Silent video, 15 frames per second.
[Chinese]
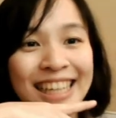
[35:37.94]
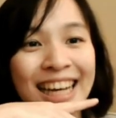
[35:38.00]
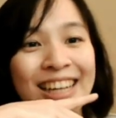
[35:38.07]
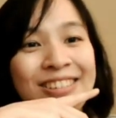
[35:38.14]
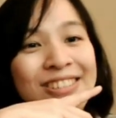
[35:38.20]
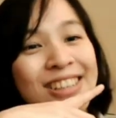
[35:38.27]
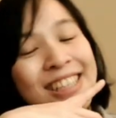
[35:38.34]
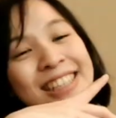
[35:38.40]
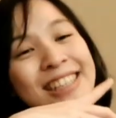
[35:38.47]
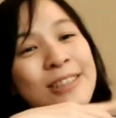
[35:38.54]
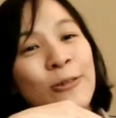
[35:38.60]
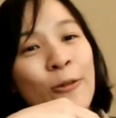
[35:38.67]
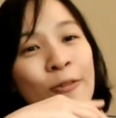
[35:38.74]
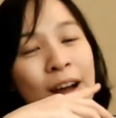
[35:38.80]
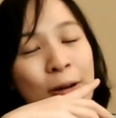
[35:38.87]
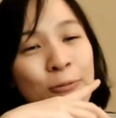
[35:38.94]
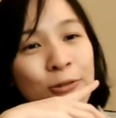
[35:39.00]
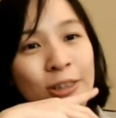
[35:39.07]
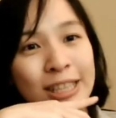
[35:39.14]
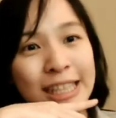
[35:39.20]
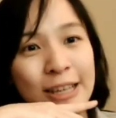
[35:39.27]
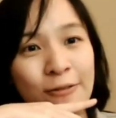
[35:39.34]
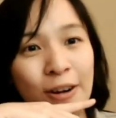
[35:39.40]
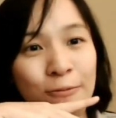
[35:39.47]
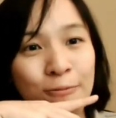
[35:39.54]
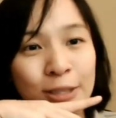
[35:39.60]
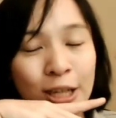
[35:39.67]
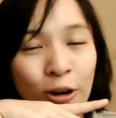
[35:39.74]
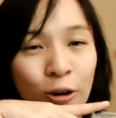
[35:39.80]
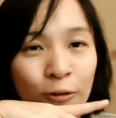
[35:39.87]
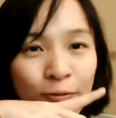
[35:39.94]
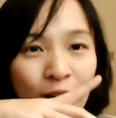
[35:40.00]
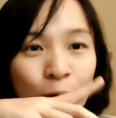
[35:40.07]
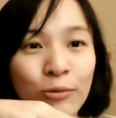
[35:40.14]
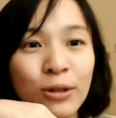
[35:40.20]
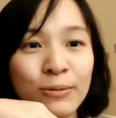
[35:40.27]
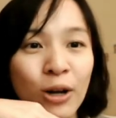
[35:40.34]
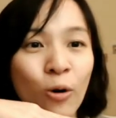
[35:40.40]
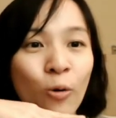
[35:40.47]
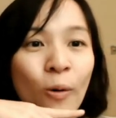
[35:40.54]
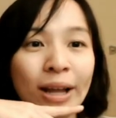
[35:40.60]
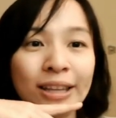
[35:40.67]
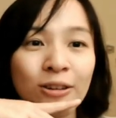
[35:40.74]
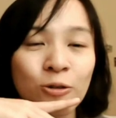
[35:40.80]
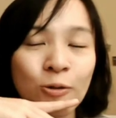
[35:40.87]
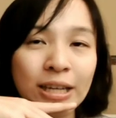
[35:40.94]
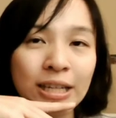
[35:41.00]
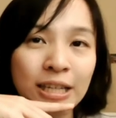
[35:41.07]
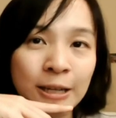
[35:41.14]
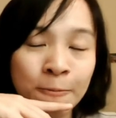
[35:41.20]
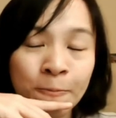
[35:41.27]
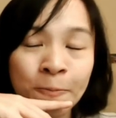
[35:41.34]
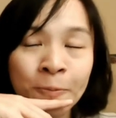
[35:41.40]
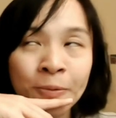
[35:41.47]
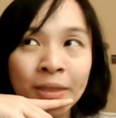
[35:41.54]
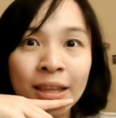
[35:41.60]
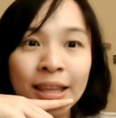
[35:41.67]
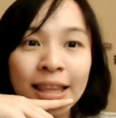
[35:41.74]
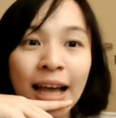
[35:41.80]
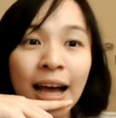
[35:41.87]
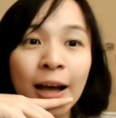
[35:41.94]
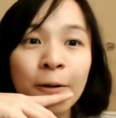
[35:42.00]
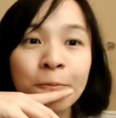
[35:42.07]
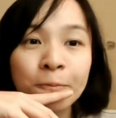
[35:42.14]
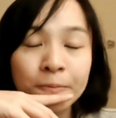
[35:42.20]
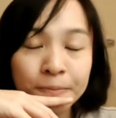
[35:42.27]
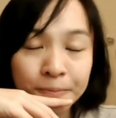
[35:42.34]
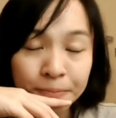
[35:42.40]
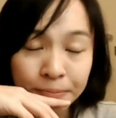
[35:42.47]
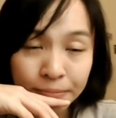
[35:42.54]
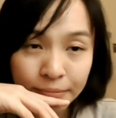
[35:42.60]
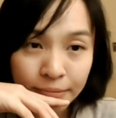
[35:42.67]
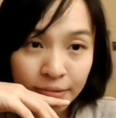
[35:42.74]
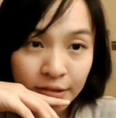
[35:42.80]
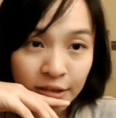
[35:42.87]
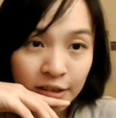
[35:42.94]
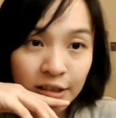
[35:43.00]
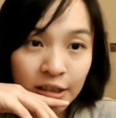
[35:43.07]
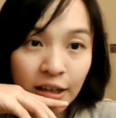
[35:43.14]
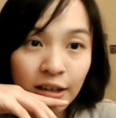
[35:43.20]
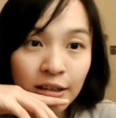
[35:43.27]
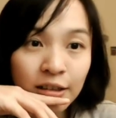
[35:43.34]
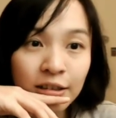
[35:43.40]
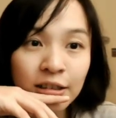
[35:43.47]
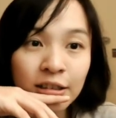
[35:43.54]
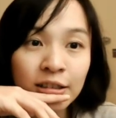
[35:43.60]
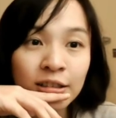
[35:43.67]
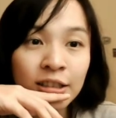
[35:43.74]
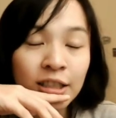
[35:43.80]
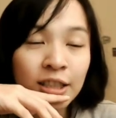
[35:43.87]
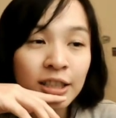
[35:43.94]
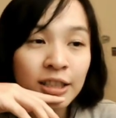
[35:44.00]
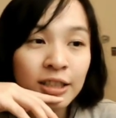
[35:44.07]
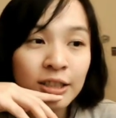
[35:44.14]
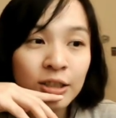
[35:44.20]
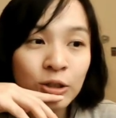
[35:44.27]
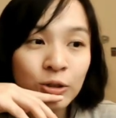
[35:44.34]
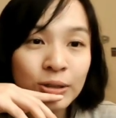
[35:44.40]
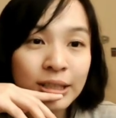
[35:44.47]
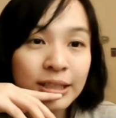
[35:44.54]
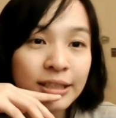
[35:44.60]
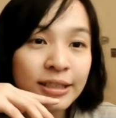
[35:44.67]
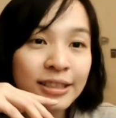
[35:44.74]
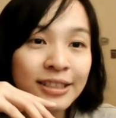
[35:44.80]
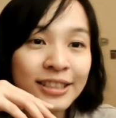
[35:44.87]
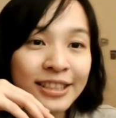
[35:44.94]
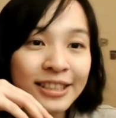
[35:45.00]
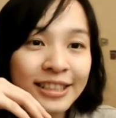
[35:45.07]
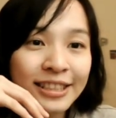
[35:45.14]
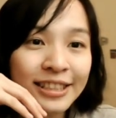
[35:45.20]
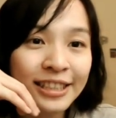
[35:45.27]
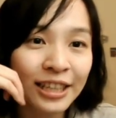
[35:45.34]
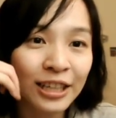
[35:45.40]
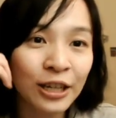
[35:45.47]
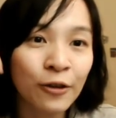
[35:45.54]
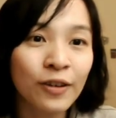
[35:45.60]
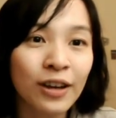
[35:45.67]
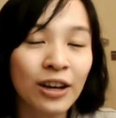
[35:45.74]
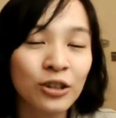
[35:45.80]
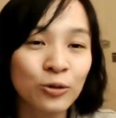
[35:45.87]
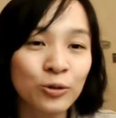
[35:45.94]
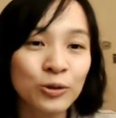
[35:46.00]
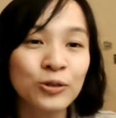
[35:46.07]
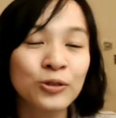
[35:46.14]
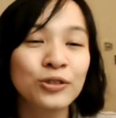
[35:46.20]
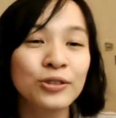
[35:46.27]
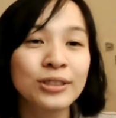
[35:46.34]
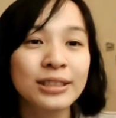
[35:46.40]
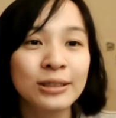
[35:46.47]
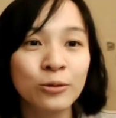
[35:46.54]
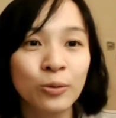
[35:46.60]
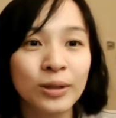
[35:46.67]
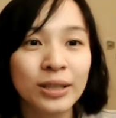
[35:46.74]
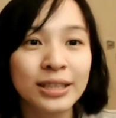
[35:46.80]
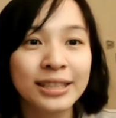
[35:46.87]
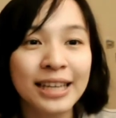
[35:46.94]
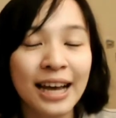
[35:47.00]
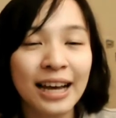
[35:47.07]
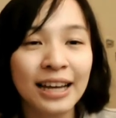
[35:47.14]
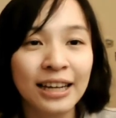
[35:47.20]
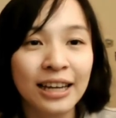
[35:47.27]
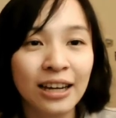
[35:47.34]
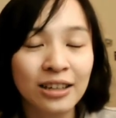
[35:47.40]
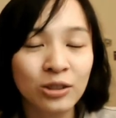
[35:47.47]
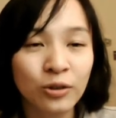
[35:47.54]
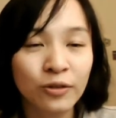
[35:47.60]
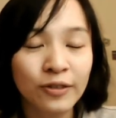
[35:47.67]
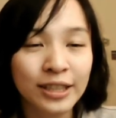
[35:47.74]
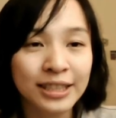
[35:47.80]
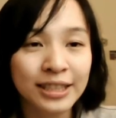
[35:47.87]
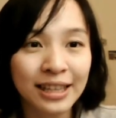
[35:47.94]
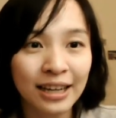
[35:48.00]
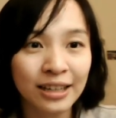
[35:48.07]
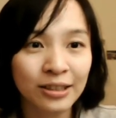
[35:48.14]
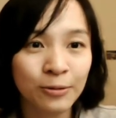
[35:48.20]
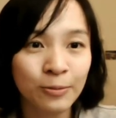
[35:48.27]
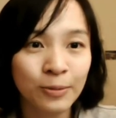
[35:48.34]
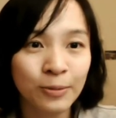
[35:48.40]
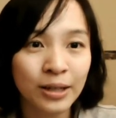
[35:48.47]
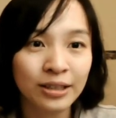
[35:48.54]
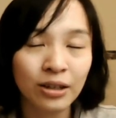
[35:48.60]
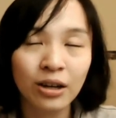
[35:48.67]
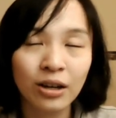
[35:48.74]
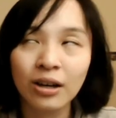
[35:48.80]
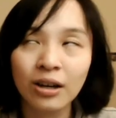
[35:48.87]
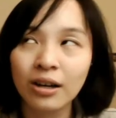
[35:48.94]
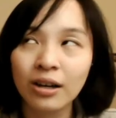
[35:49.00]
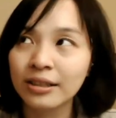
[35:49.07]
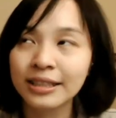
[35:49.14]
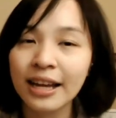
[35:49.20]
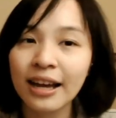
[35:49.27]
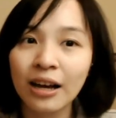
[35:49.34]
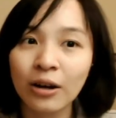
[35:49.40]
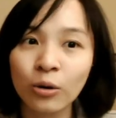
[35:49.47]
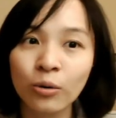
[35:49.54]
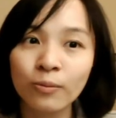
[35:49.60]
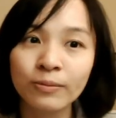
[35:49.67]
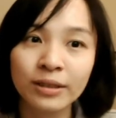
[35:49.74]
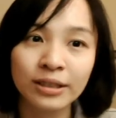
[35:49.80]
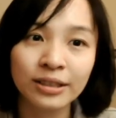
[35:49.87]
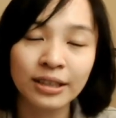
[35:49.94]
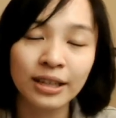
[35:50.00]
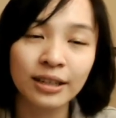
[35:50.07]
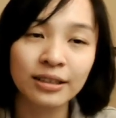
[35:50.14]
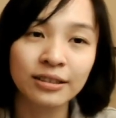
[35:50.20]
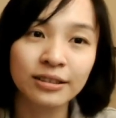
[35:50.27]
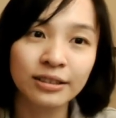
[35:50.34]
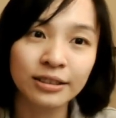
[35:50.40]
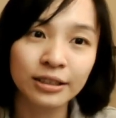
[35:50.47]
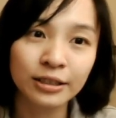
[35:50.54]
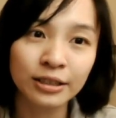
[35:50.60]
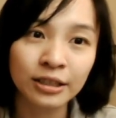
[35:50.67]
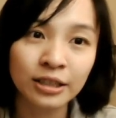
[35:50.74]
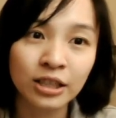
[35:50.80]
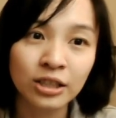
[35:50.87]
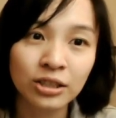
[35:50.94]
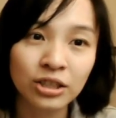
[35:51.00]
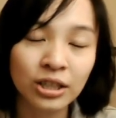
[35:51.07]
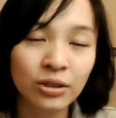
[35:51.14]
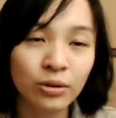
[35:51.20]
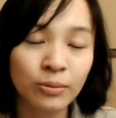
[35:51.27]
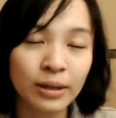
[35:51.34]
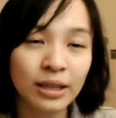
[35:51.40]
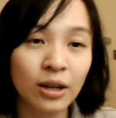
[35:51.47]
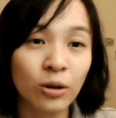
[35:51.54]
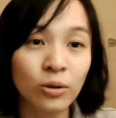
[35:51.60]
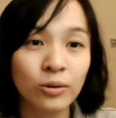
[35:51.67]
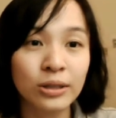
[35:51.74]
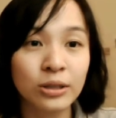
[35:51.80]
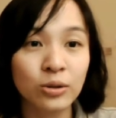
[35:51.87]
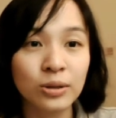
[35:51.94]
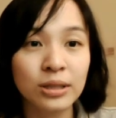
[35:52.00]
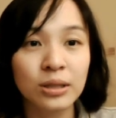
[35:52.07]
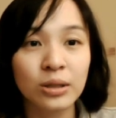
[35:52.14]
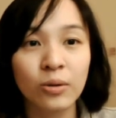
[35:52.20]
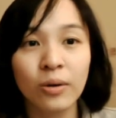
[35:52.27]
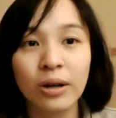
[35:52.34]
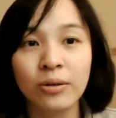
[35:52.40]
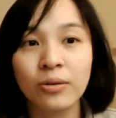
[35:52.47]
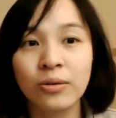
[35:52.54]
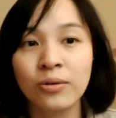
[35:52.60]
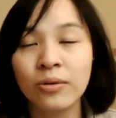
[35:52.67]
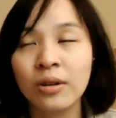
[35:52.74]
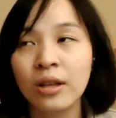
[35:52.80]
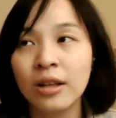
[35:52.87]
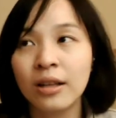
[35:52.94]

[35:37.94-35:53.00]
参与，可能是我发布的地方比较发布了比较晚的原因。那呃，就是这个也非常有趣，就是我们在呃剧 v Slack 里面的呃 Stay at Home 的那个 Channel 里面讨论，就是关于